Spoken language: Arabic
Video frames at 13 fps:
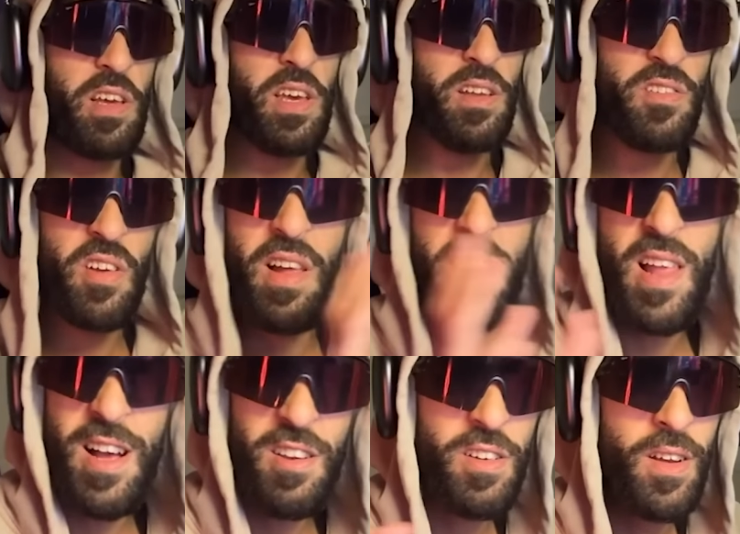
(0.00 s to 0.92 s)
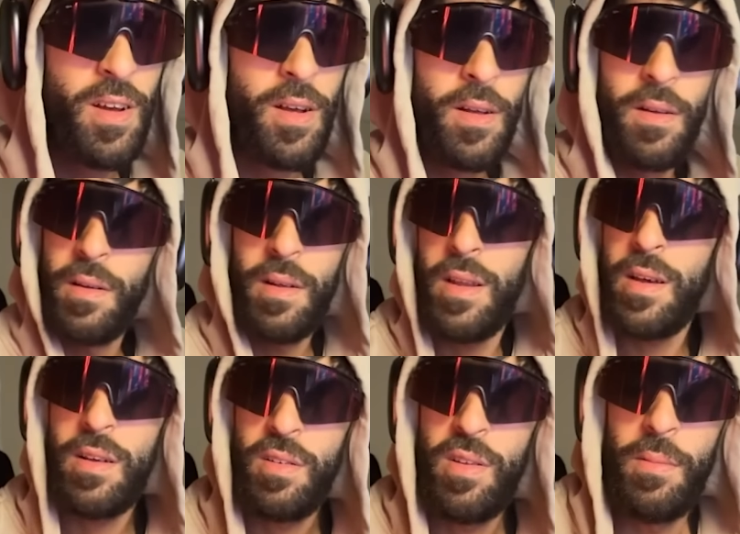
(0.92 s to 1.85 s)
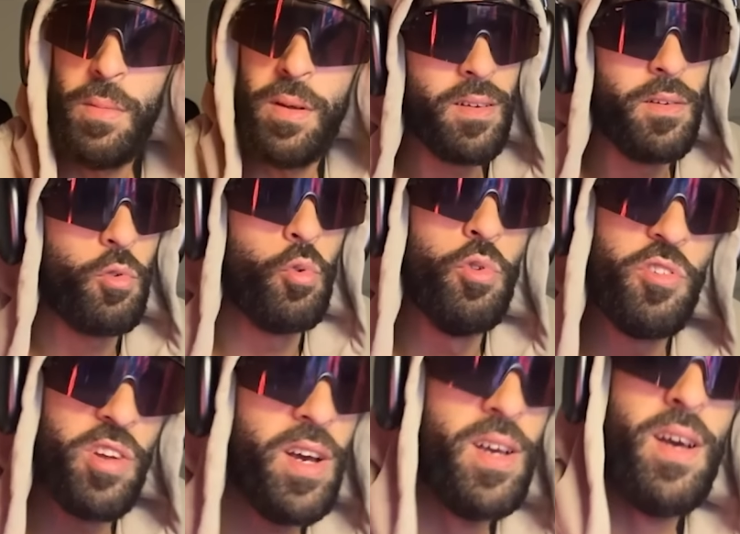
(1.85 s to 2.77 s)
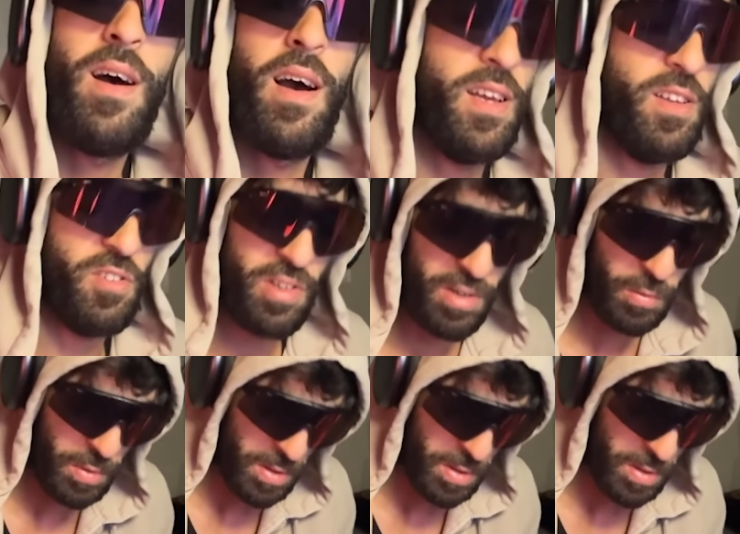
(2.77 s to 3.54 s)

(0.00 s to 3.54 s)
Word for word: انت علاش علاش زعما شكون انت يا خاي الشينوي